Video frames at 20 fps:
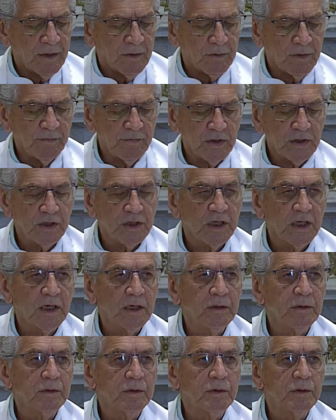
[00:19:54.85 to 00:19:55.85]
O
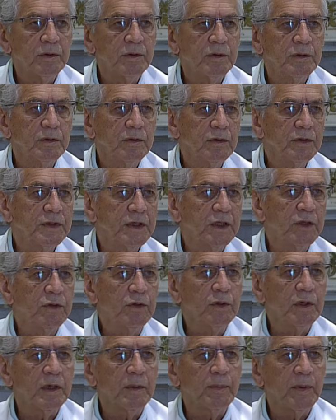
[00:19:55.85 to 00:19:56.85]
Evangelho nos
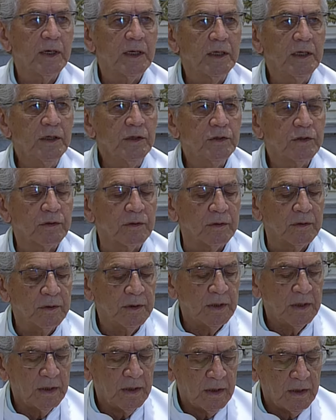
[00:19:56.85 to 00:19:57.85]
educa para isso,
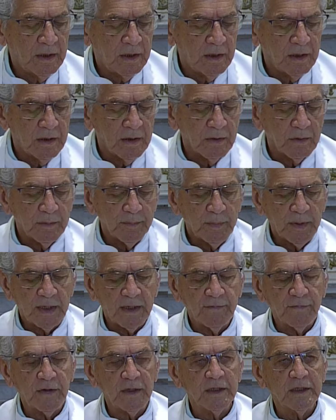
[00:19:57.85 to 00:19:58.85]

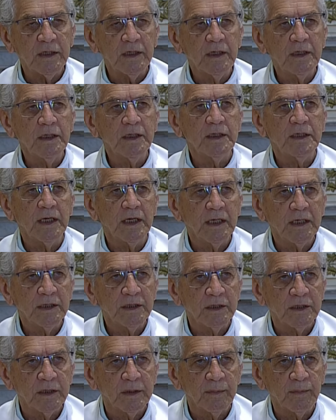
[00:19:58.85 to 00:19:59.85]
para a
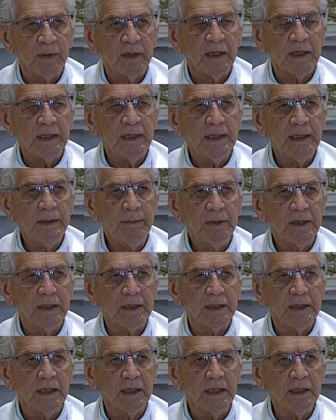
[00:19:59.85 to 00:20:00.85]
fraternidade, para a
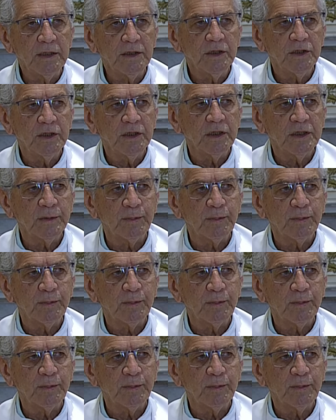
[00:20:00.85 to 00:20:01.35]
liberdade de